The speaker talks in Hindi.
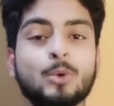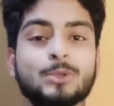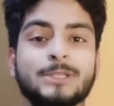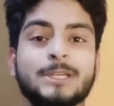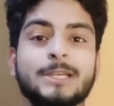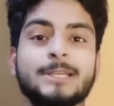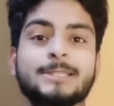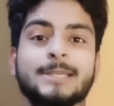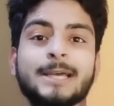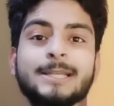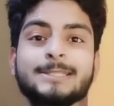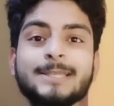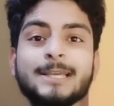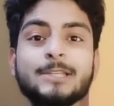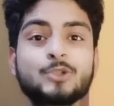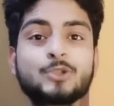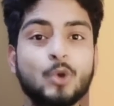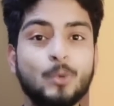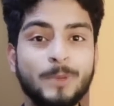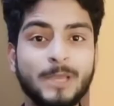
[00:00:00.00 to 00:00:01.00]
उसके साथ
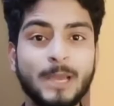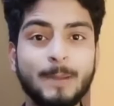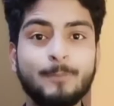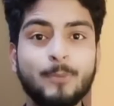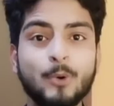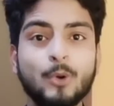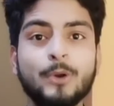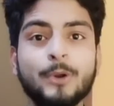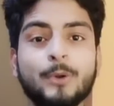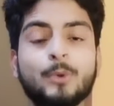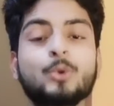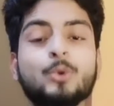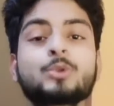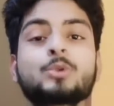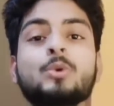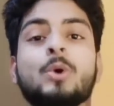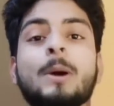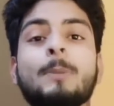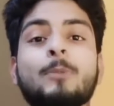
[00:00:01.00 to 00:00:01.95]
साथ जो भी आप बोल रहे हो उसको